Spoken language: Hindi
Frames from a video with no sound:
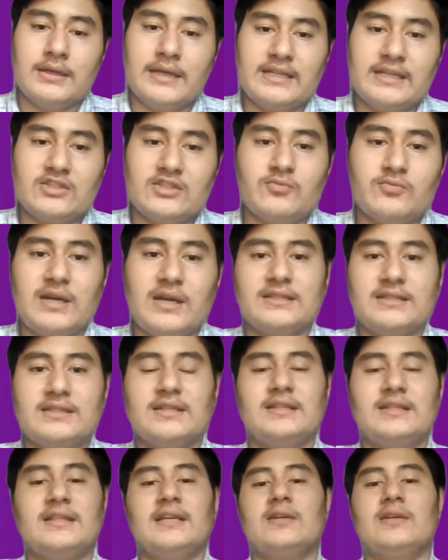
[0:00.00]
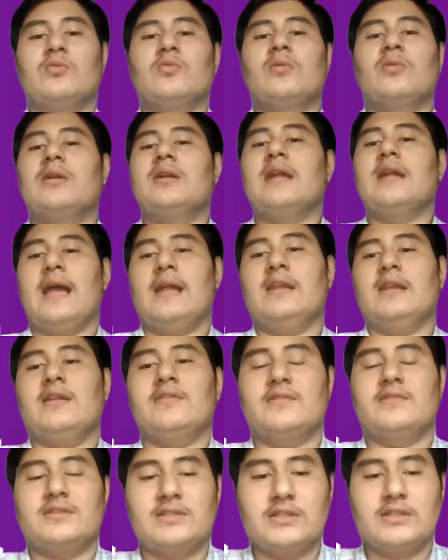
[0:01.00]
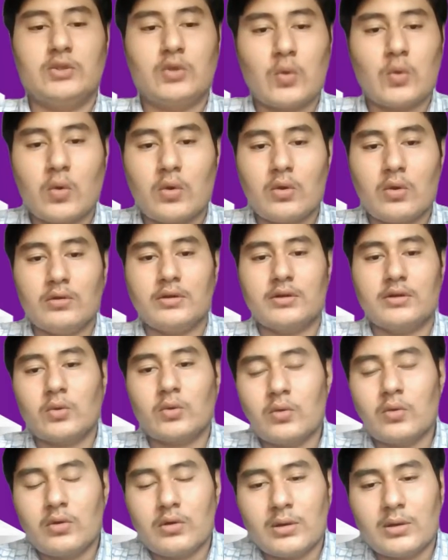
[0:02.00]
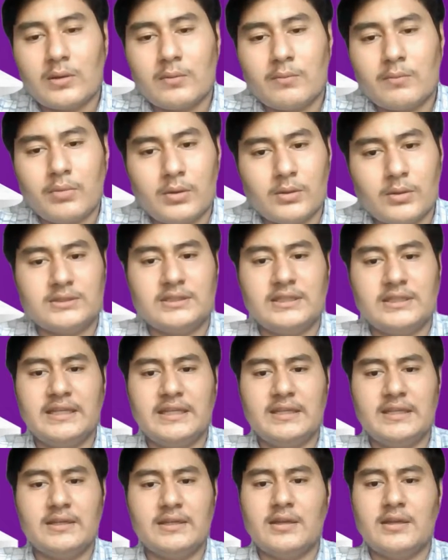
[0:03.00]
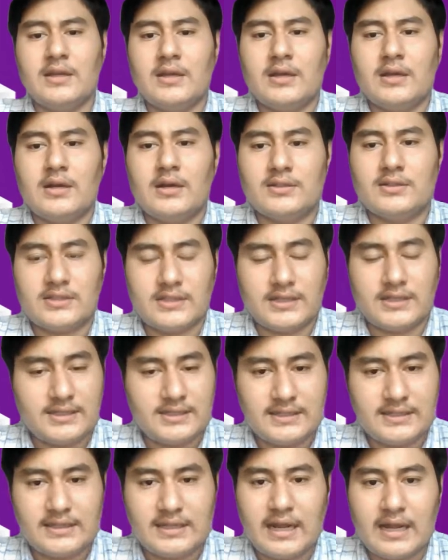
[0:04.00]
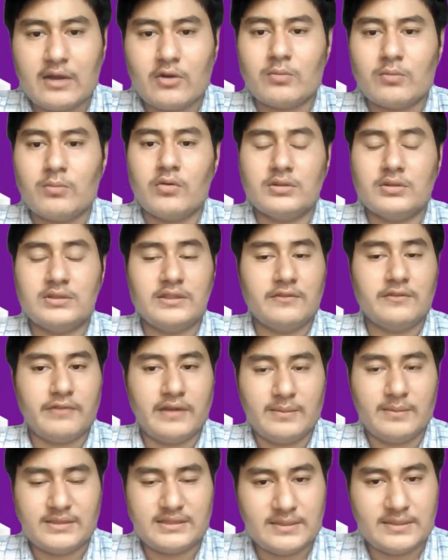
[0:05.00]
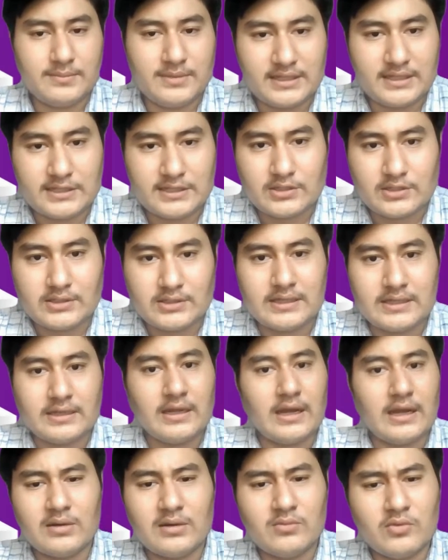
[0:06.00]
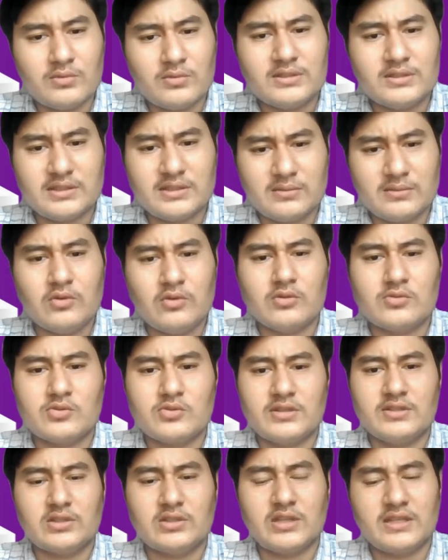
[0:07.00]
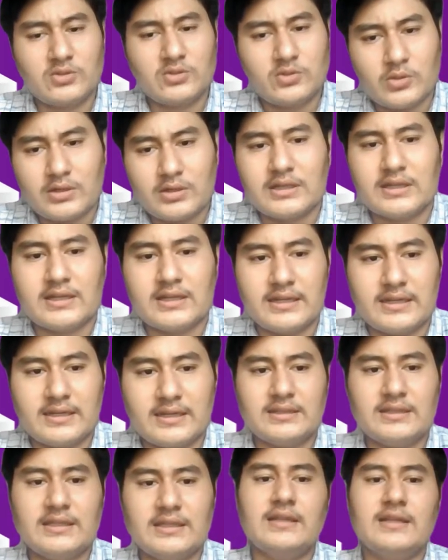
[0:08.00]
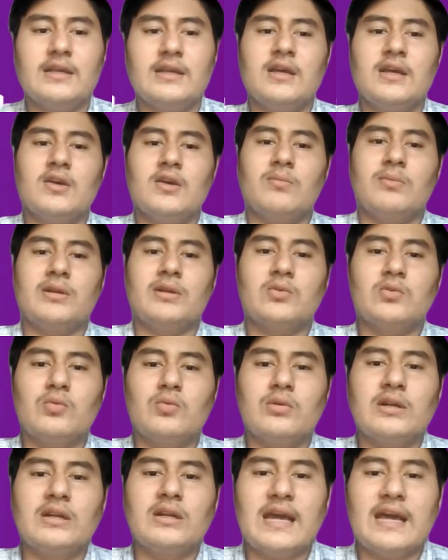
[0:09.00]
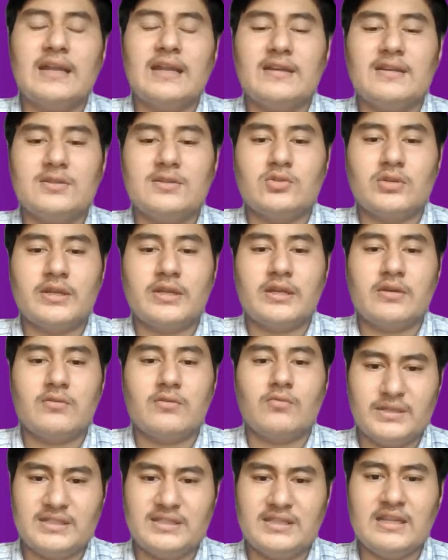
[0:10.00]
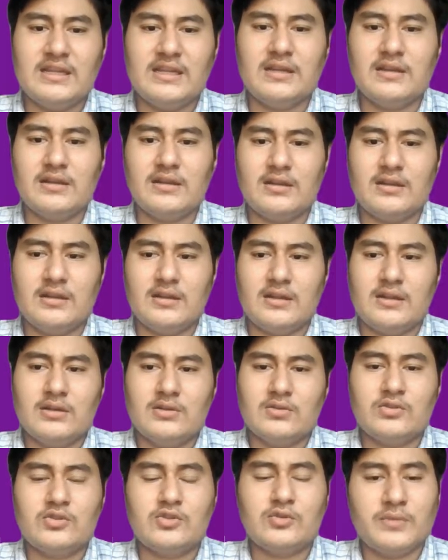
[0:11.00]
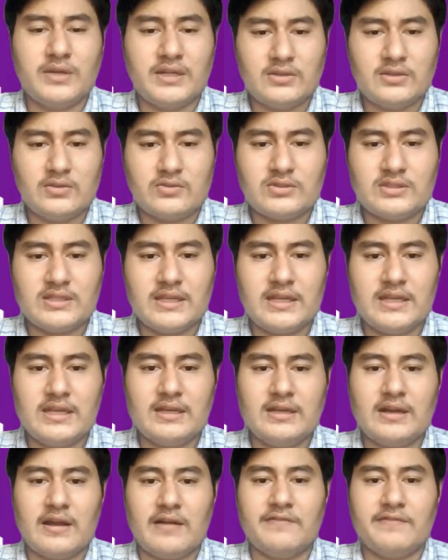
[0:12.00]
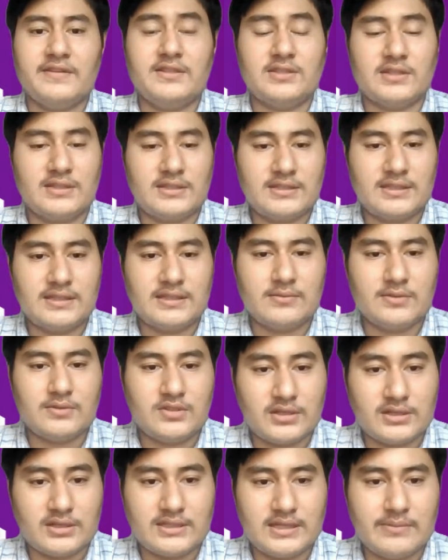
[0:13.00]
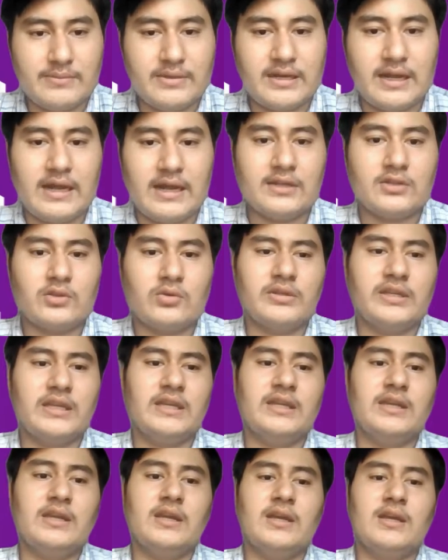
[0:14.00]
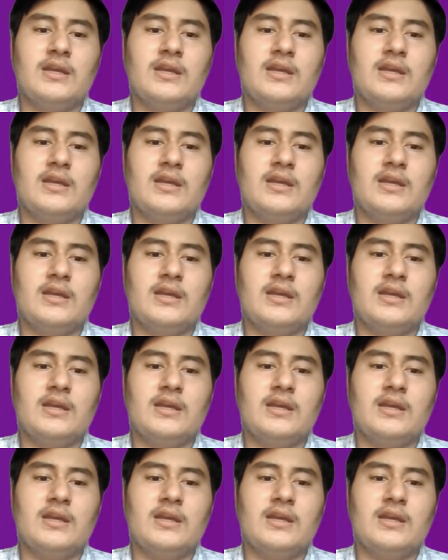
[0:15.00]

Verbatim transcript: नेक्स्ट बात करते हैं गूगल डायलर वर्सेज ट्रू कॉलर ट्रू कॉलर बहुत ही चर्चित रहा है और बहुत ही फेमस एप्लीकेशन है अमूमन सब लोग जो इसे इंस्टॉल करके रखते हैं पर गूगल डायलर जो है पिछले कुछ महीनों से काफ़ी चर्चित चर्चा में रहा है क्योंकि